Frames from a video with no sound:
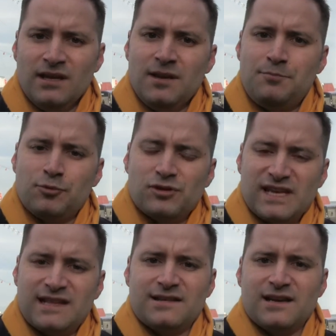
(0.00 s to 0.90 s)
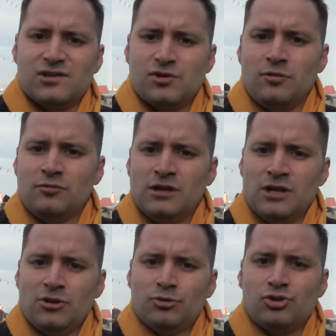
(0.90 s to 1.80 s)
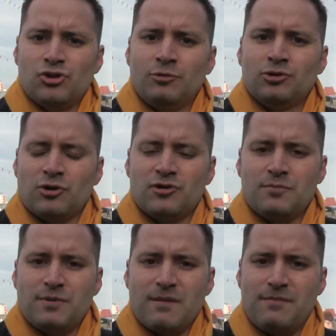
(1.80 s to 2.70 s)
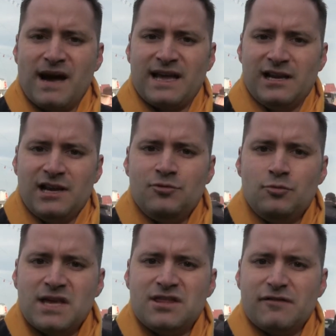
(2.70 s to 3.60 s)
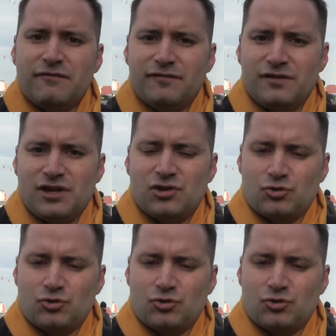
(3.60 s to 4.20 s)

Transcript: Et pour cette raison, nous sommes en train de préparer les nuits des